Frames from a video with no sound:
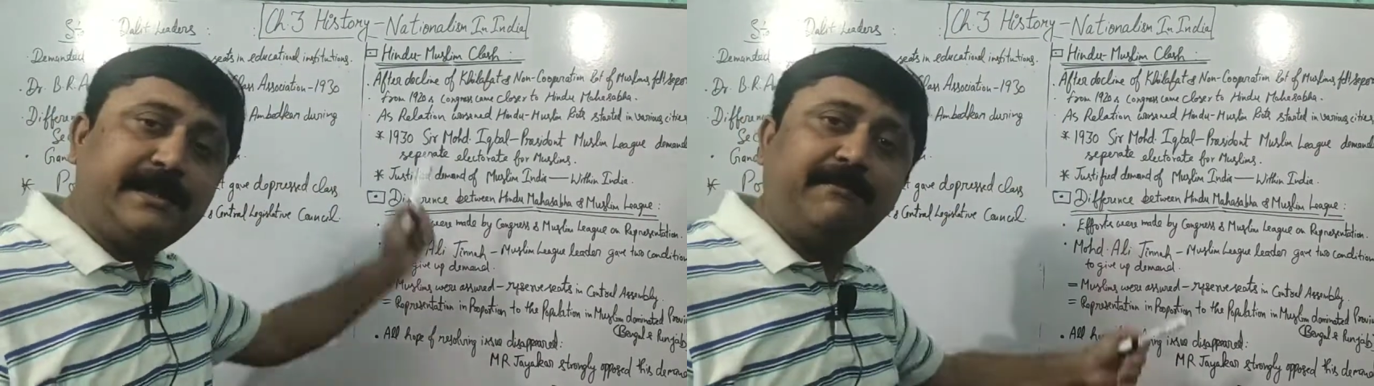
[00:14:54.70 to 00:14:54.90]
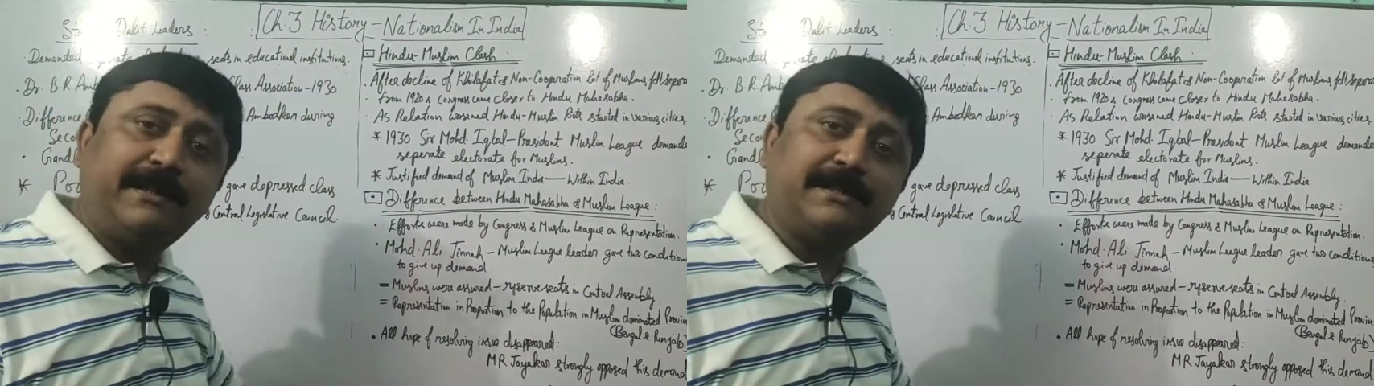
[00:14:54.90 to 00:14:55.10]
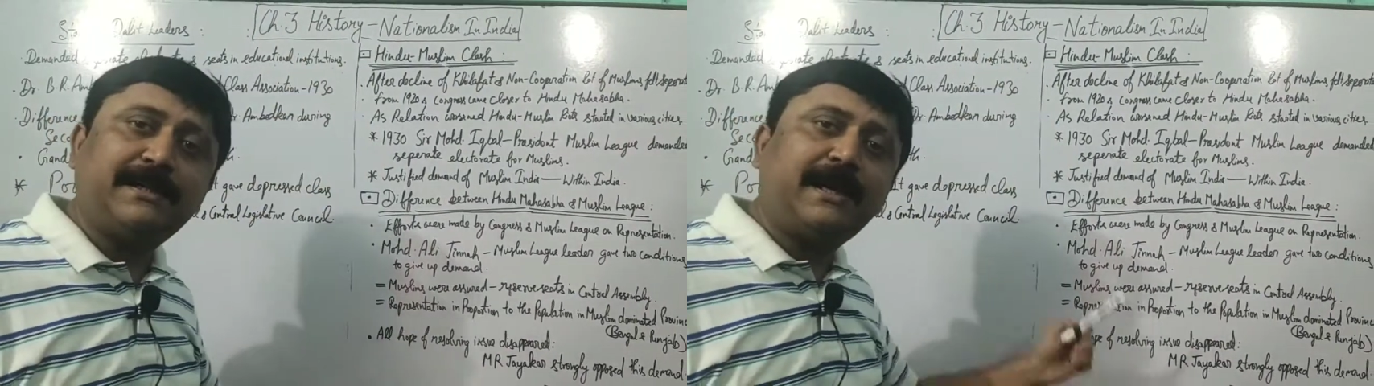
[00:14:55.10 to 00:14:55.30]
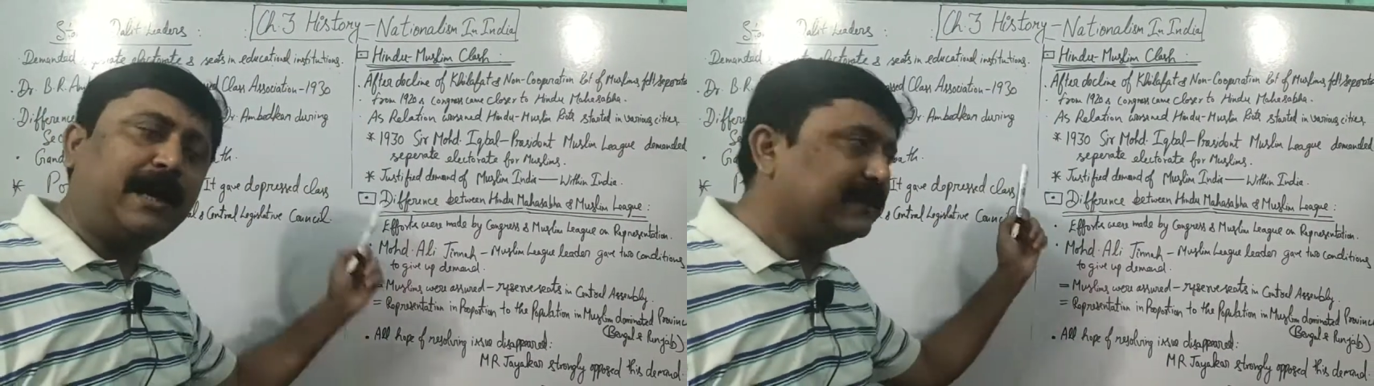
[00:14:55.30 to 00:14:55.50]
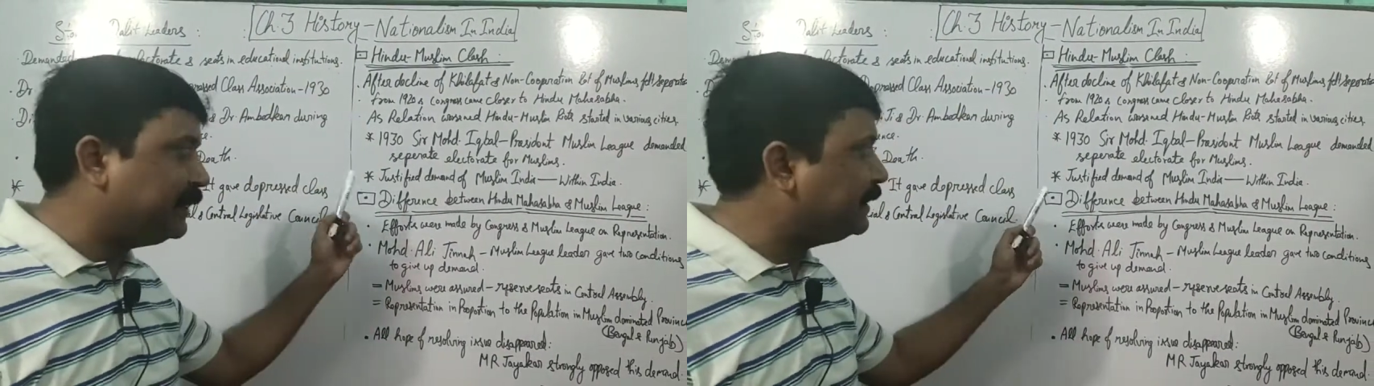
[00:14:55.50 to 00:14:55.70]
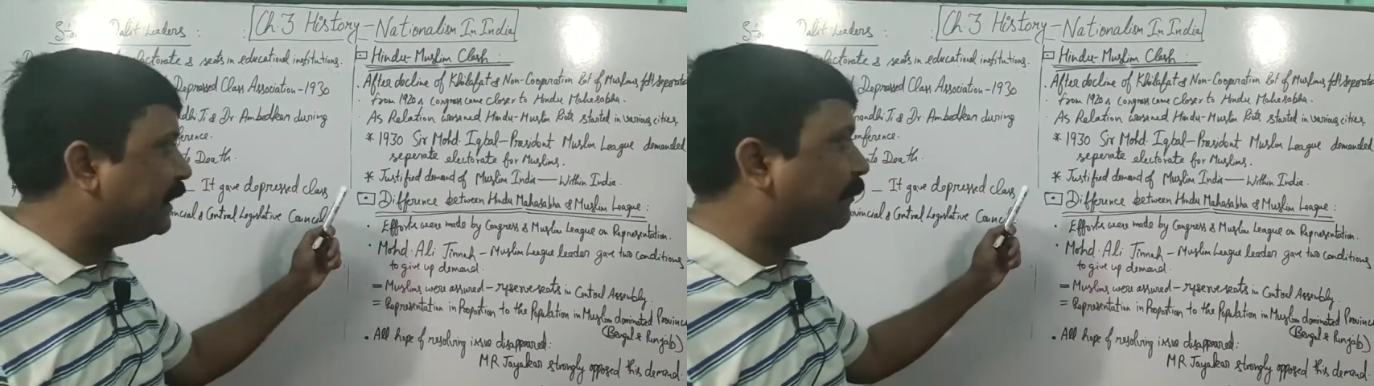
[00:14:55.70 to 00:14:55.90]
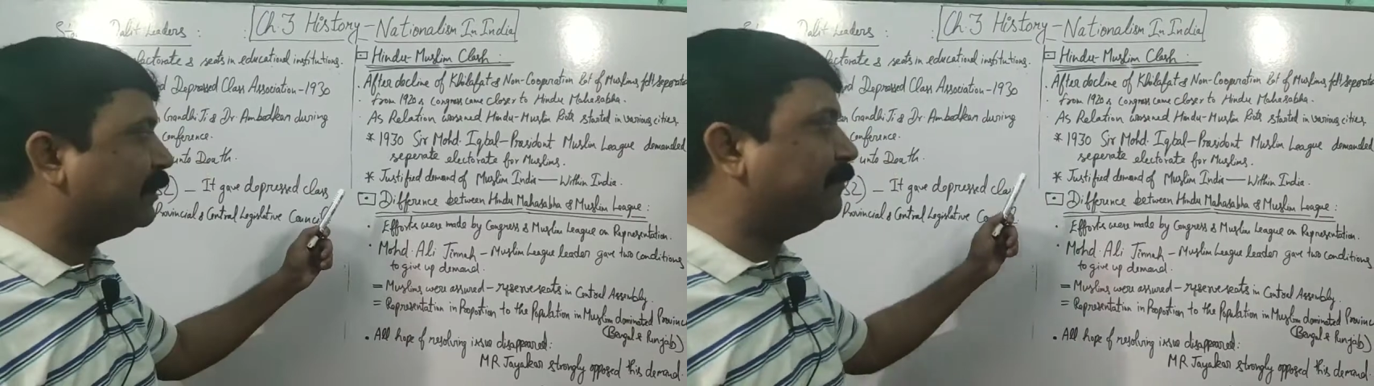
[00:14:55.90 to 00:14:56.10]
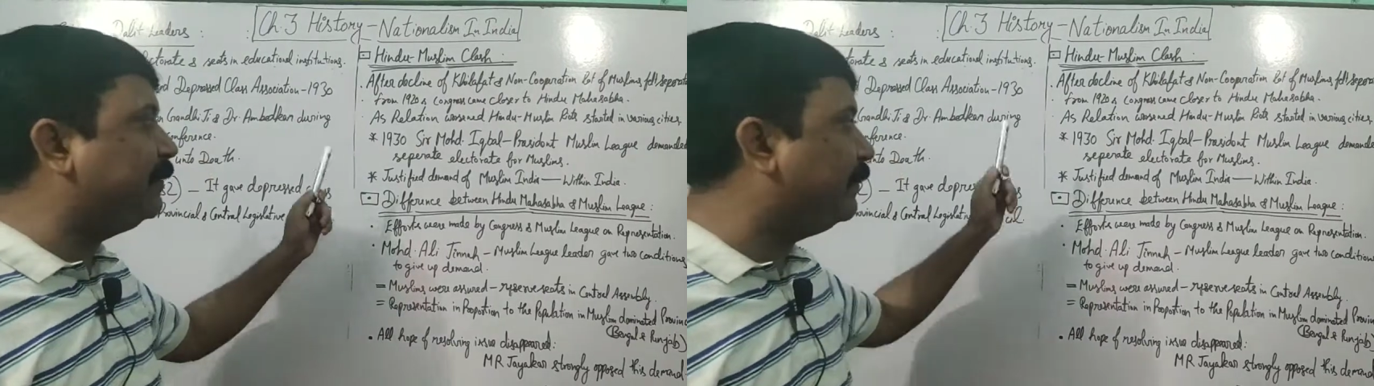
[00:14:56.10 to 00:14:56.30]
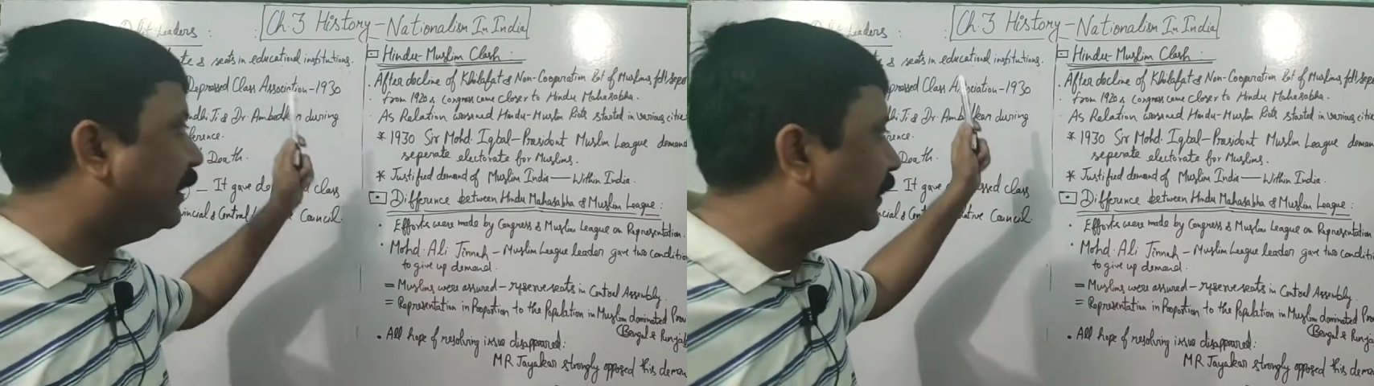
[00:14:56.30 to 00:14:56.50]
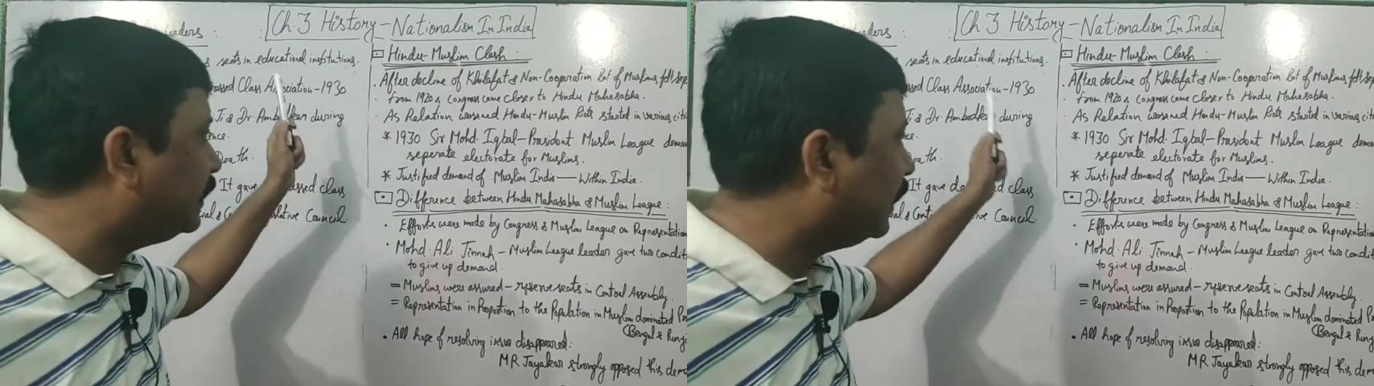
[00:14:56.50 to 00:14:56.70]
इसी वजह से आज के चैप्टर में
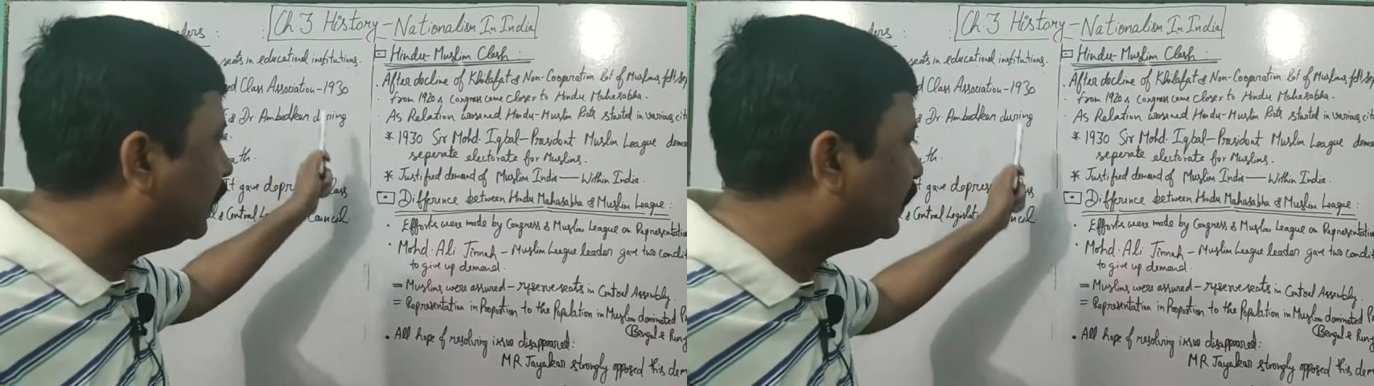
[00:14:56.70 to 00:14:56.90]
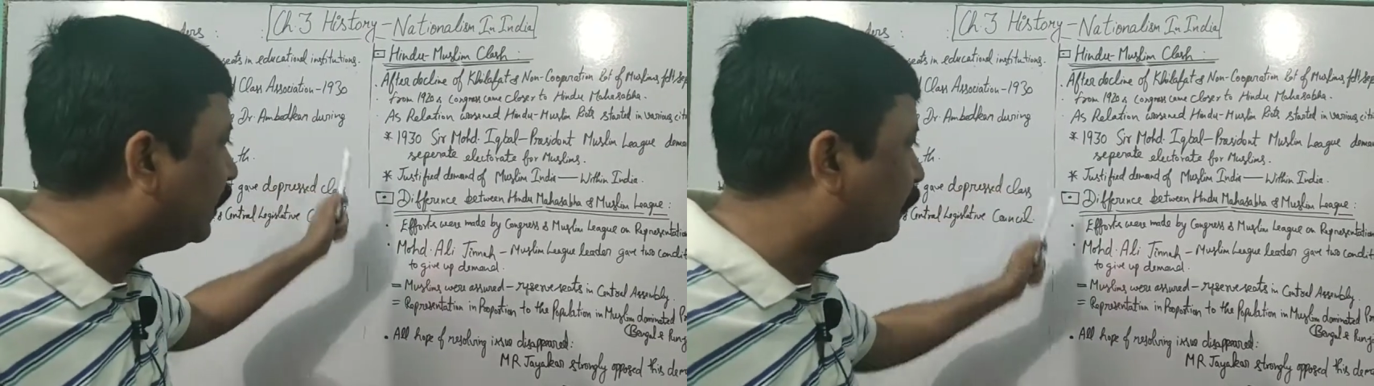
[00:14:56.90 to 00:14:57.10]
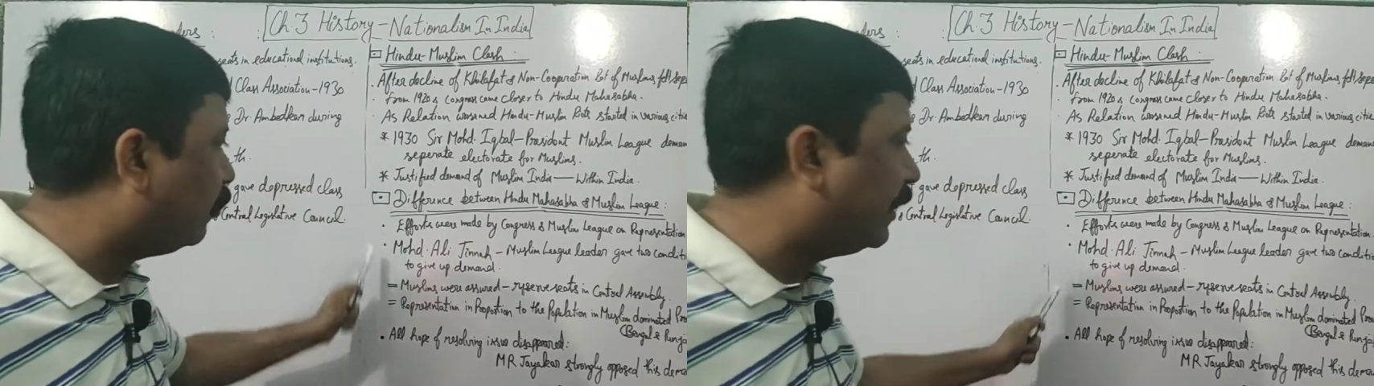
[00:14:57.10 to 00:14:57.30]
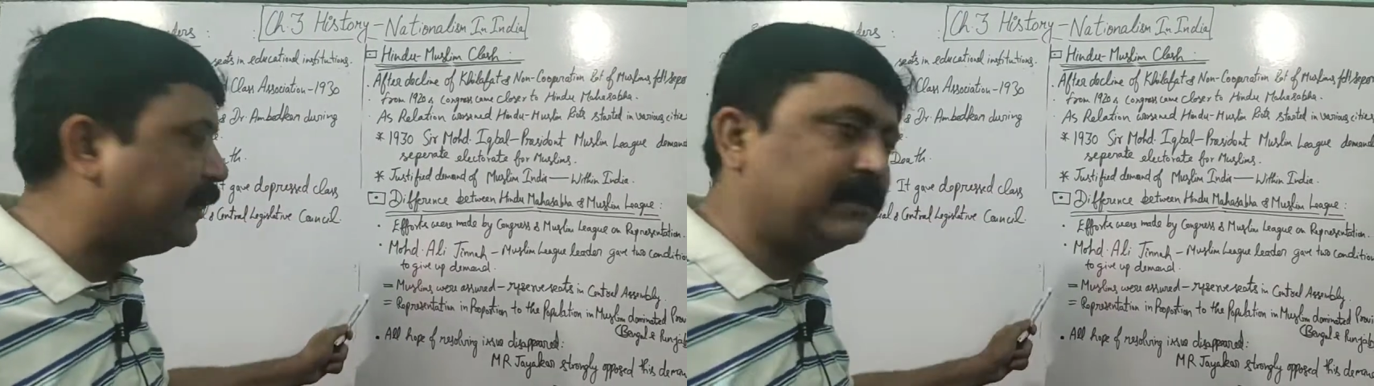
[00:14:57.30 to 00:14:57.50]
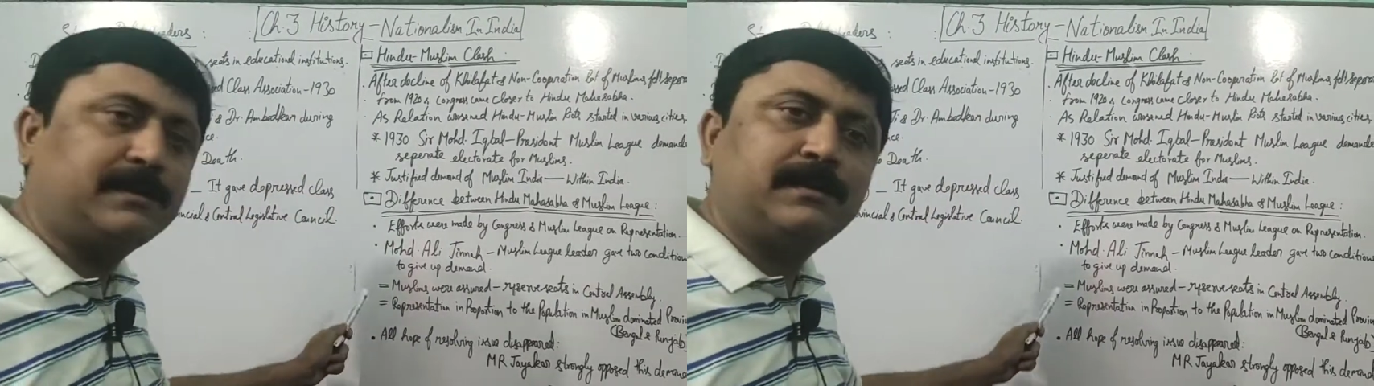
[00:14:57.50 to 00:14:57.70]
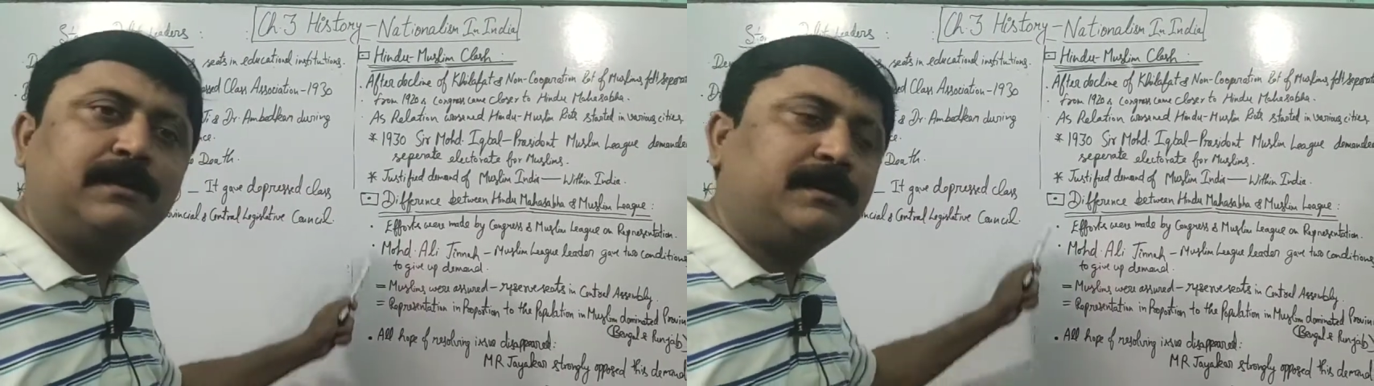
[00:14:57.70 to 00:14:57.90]
मैंने ज़्यादातर पॉइंट्स